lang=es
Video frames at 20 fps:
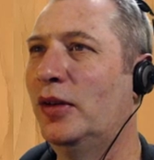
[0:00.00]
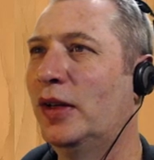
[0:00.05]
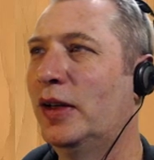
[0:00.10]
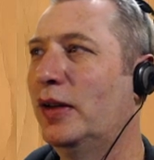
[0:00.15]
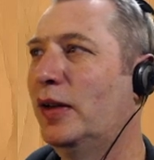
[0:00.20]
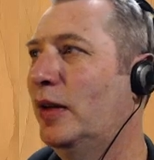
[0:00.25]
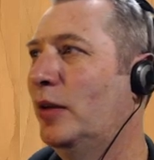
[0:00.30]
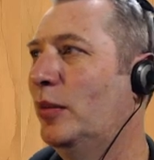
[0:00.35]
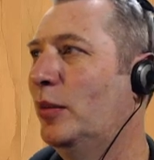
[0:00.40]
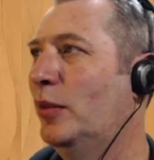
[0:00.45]
creo
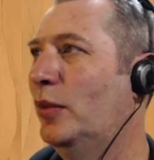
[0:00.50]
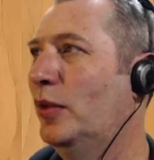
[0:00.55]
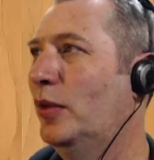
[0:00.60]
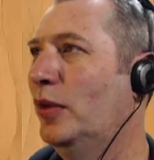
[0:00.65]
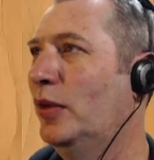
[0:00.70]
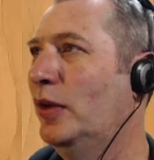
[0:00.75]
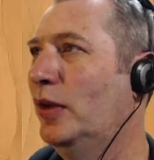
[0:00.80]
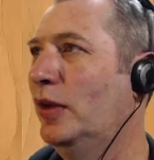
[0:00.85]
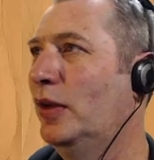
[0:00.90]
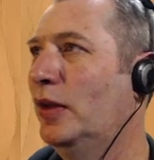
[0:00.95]
que sea
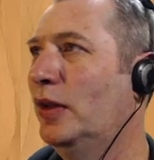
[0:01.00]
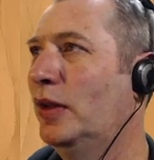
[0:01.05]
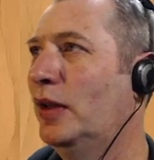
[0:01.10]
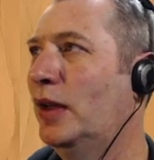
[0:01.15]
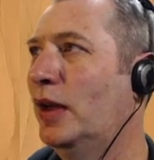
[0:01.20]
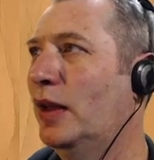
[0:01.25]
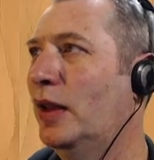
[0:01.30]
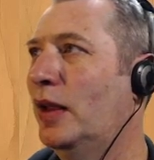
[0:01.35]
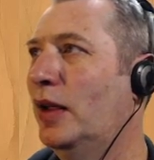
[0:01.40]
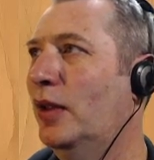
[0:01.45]
muy
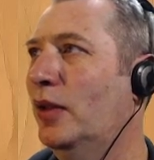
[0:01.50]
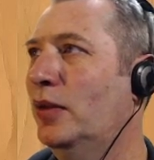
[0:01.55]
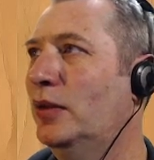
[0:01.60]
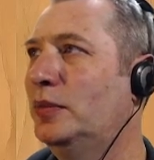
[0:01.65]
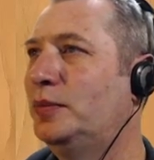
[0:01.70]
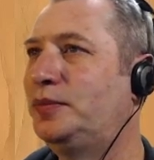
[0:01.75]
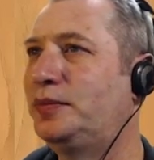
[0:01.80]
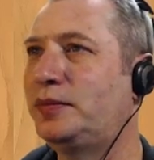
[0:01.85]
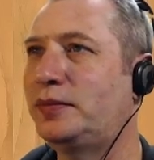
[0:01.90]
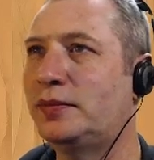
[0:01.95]

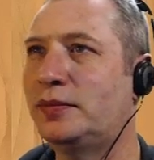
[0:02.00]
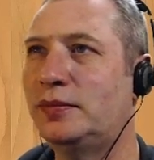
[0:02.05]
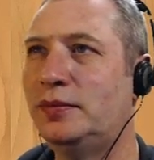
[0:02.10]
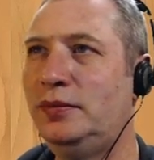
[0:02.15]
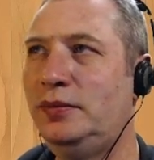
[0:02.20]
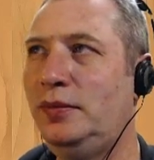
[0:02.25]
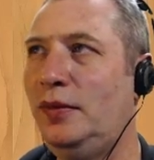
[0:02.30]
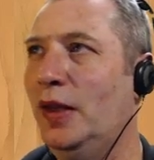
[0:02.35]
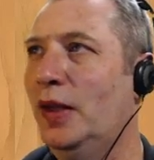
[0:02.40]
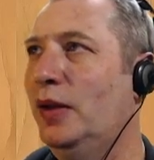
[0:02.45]
tardado.
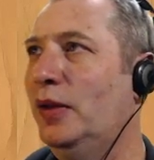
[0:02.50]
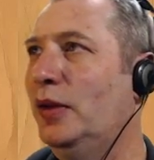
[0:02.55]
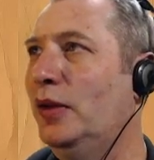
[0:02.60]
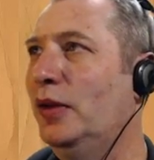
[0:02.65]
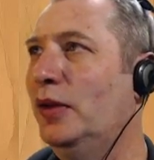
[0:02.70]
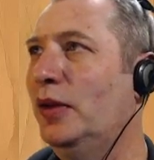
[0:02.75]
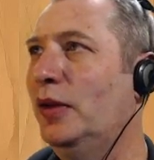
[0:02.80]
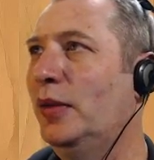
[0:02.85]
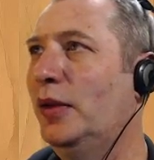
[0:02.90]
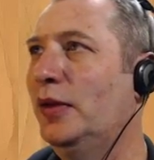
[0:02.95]

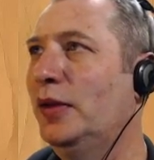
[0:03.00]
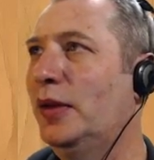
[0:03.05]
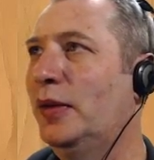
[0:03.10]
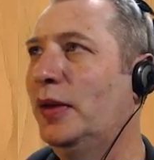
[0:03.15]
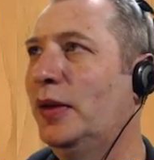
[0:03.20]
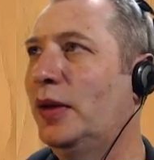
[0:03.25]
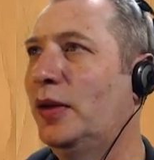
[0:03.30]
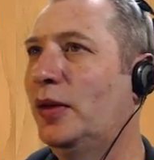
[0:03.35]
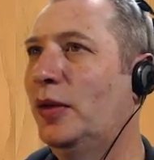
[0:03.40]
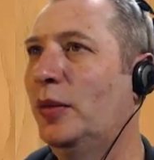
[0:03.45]
Entonces vamos
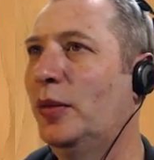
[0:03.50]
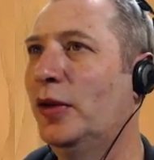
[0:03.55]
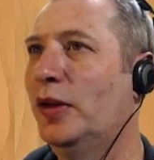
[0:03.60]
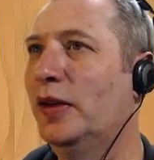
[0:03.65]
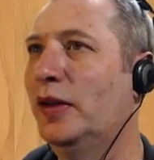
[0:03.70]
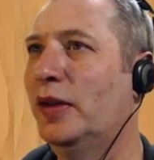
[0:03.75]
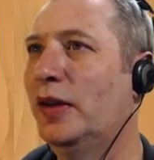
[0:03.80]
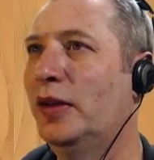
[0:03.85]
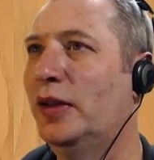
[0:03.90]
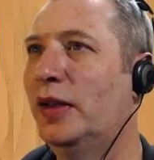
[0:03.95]
a ver cómo
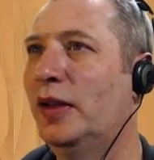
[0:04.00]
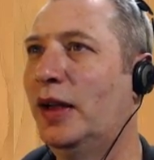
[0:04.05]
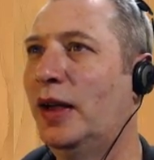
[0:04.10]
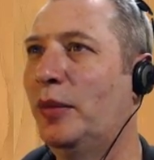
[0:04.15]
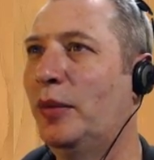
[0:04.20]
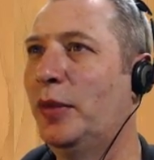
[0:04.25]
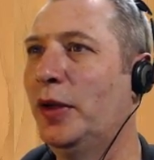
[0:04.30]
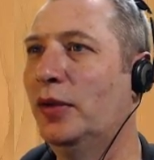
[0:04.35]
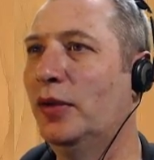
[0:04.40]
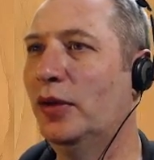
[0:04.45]
es este
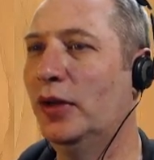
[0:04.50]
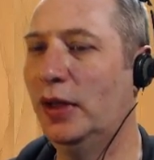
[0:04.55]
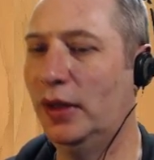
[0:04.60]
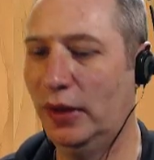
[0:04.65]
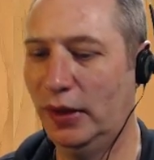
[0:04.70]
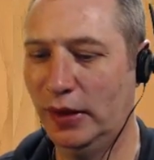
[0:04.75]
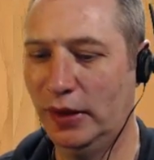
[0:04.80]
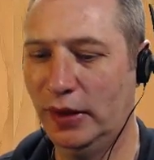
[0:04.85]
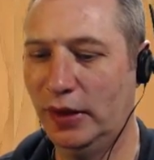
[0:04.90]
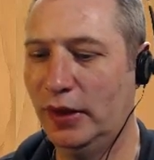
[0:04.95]
capítulo
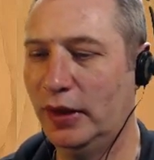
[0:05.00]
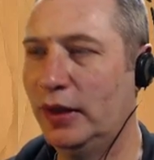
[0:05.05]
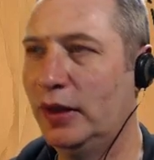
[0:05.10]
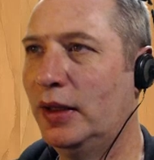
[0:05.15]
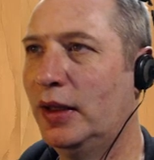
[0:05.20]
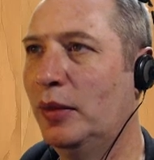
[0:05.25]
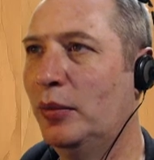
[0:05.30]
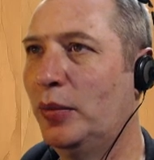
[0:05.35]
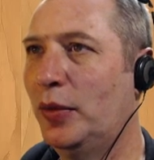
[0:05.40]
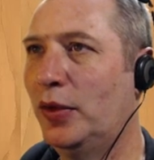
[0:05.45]
del
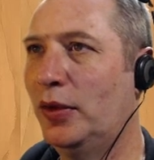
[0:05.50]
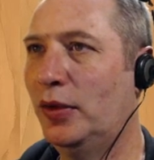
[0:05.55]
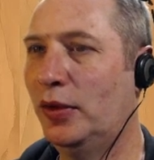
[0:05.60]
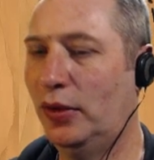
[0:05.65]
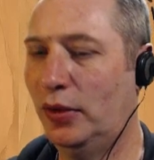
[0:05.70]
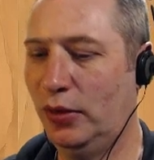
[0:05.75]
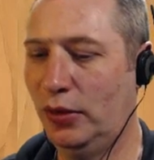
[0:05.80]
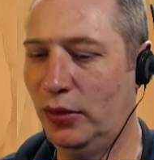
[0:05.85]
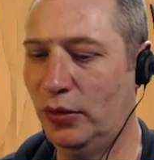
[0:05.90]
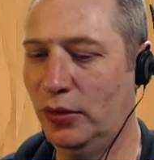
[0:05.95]
templo
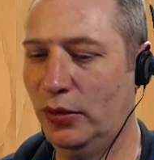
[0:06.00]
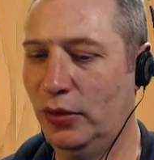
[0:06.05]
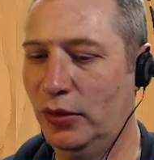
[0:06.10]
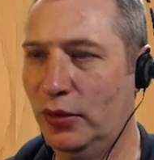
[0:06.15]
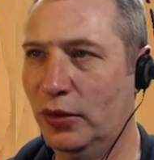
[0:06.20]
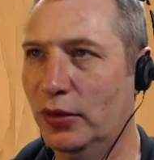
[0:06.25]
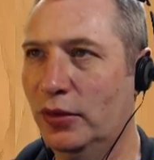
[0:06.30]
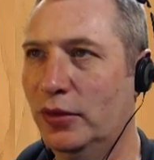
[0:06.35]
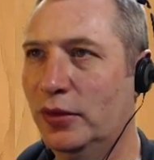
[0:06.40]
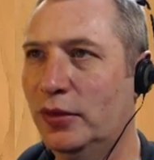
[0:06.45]

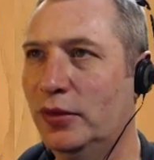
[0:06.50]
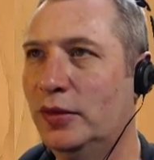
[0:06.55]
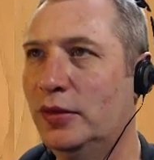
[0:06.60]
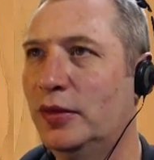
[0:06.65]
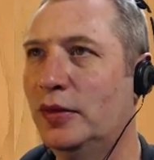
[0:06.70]
oculto.